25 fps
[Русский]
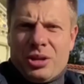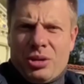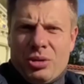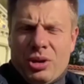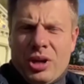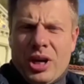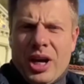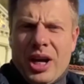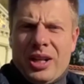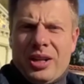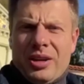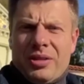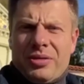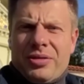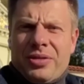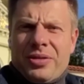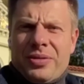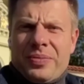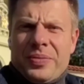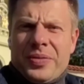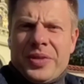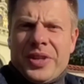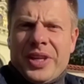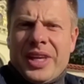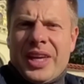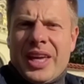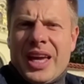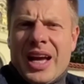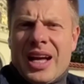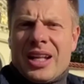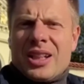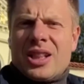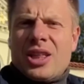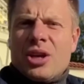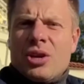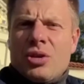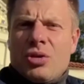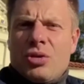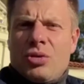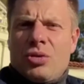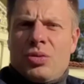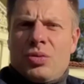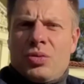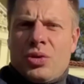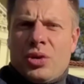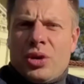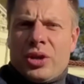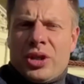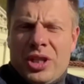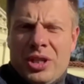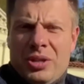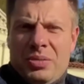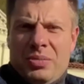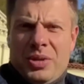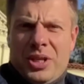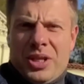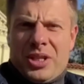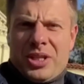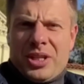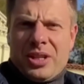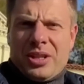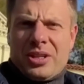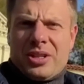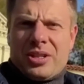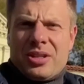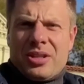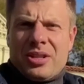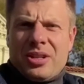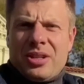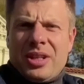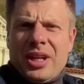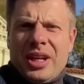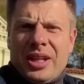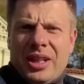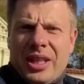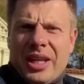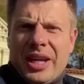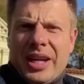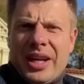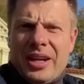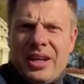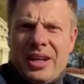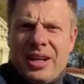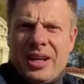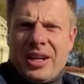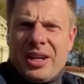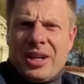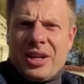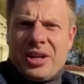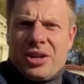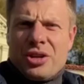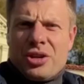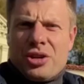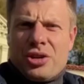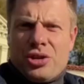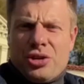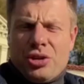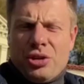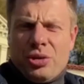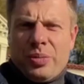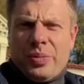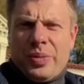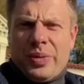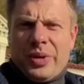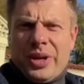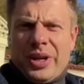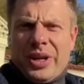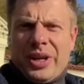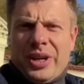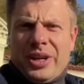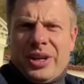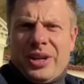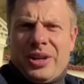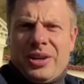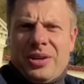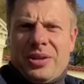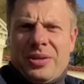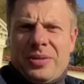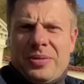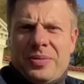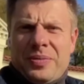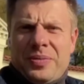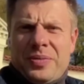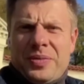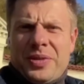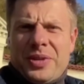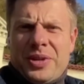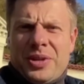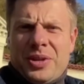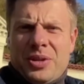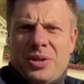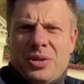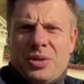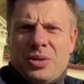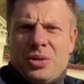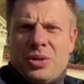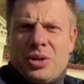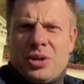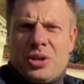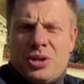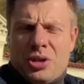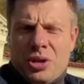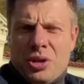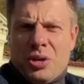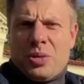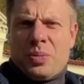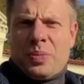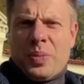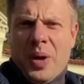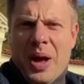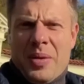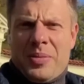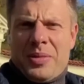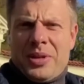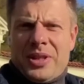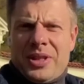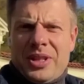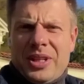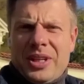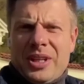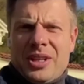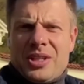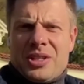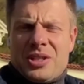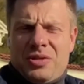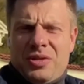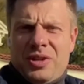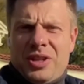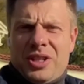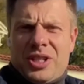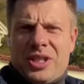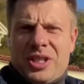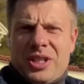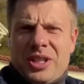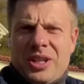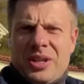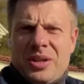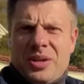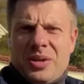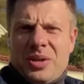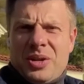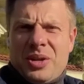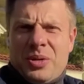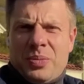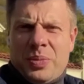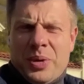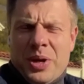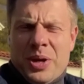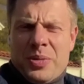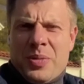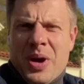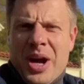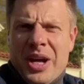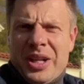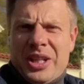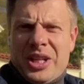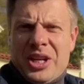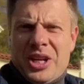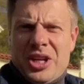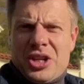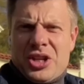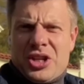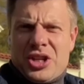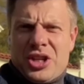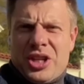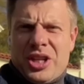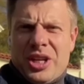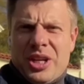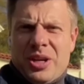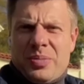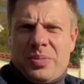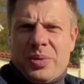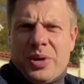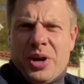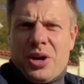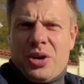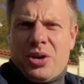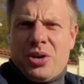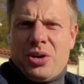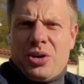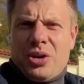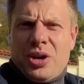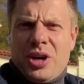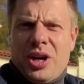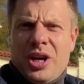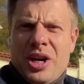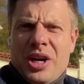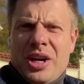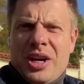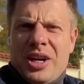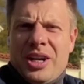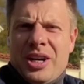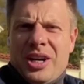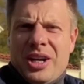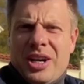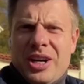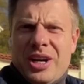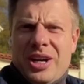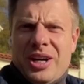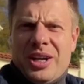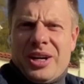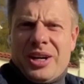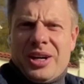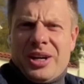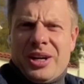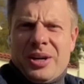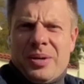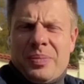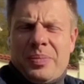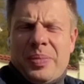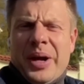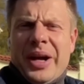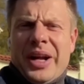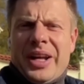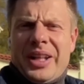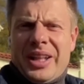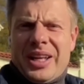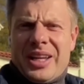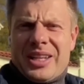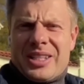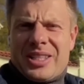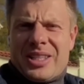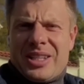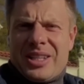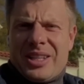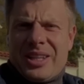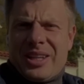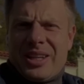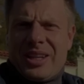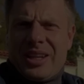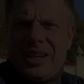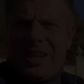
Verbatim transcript: Труханов, я даю один месяц на то, чтобы оцей пам'ятник звідси приймати рішення про його э, перенесення.